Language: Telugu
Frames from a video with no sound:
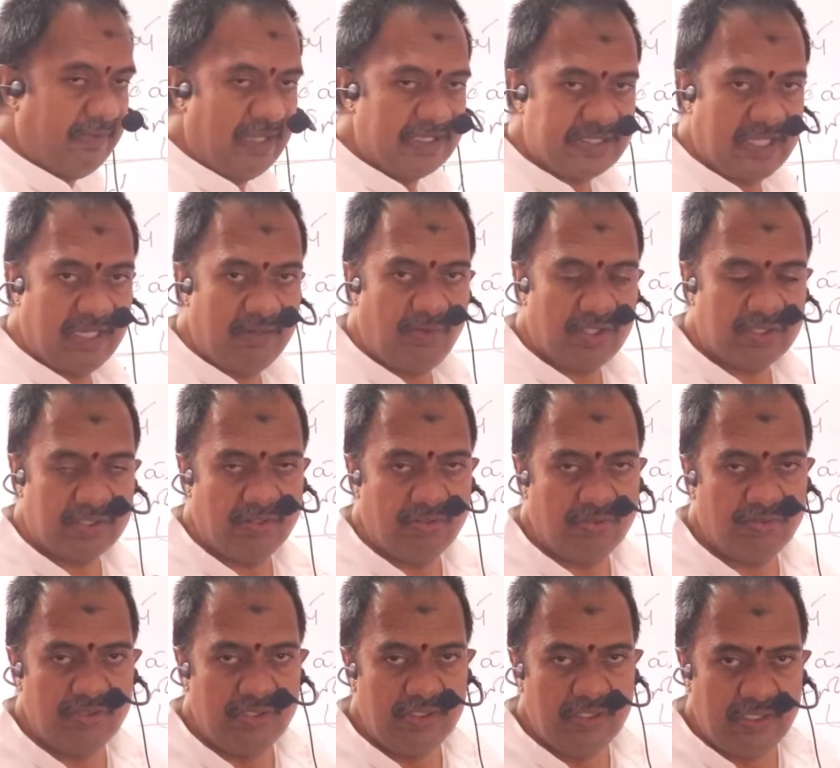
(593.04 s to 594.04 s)
సమాసాలు మొత్తం
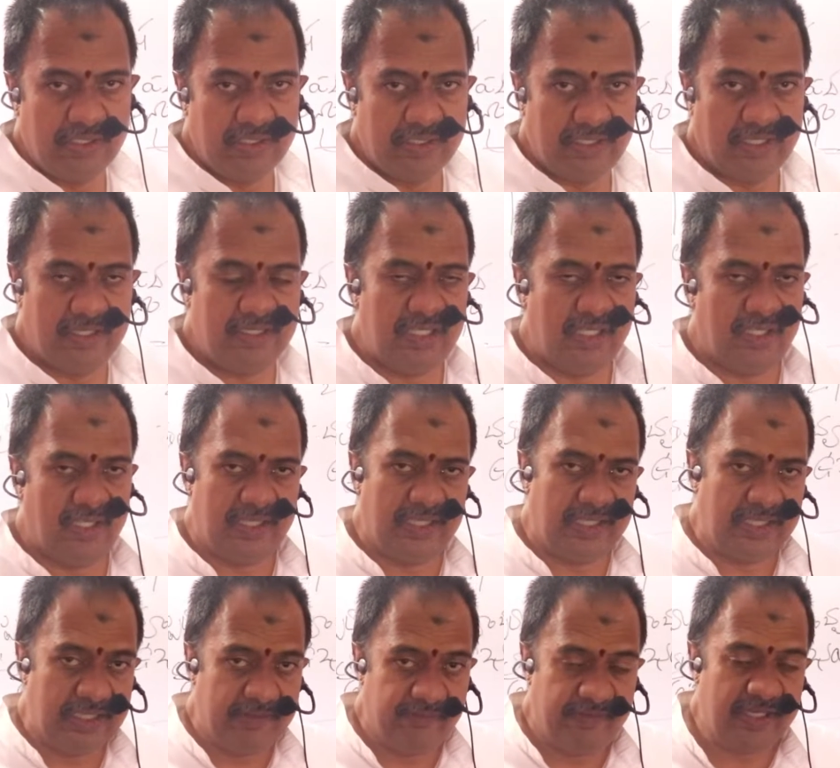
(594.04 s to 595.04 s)

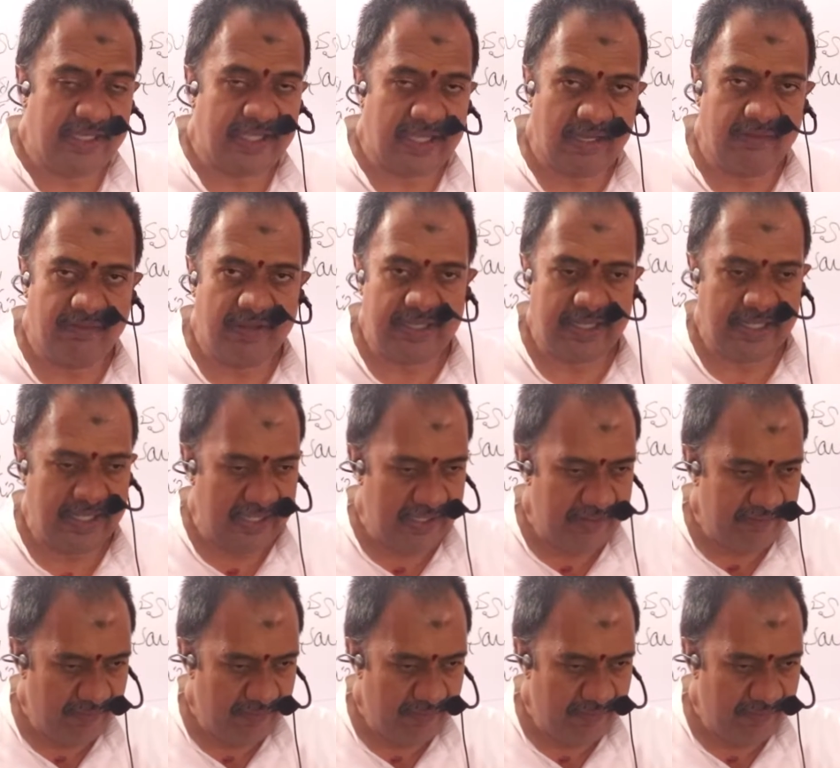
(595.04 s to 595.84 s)
ఈ వ్యధికరణం అంటే